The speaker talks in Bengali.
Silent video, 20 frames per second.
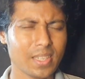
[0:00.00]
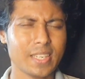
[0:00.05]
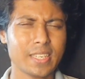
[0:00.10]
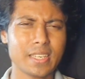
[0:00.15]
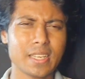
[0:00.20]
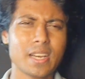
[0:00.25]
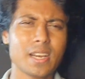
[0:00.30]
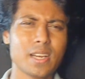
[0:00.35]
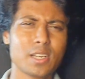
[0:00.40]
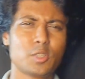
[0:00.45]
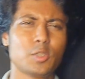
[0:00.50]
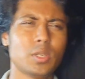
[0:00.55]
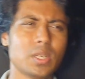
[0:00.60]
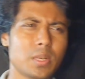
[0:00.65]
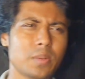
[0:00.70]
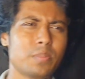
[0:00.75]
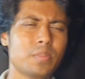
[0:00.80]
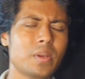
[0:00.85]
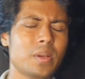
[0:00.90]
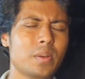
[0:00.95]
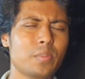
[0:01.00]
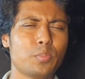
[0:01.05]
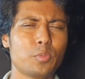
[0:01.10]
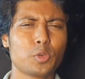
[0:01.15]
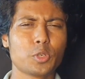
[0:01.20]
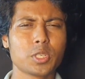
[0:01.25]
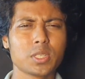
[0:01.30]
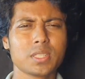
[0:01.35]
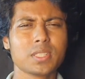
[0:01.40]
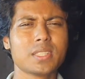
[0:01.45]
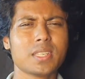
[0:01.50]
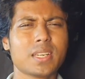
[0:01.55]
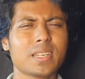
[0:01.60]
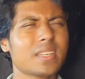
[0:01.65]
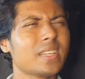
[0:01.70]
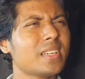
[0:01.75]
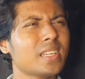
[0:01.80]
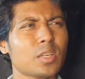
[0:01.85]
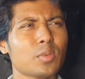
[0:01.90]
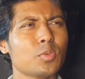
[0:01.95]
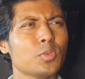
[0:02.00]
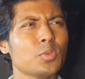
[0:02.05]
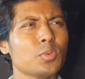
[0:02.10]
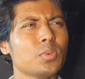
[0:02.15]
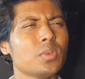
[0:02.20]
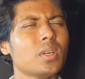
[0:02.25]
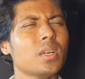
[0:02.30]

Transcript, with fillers: এটা আসলে প্রসেনজিতের একটা ইন্টারভিউ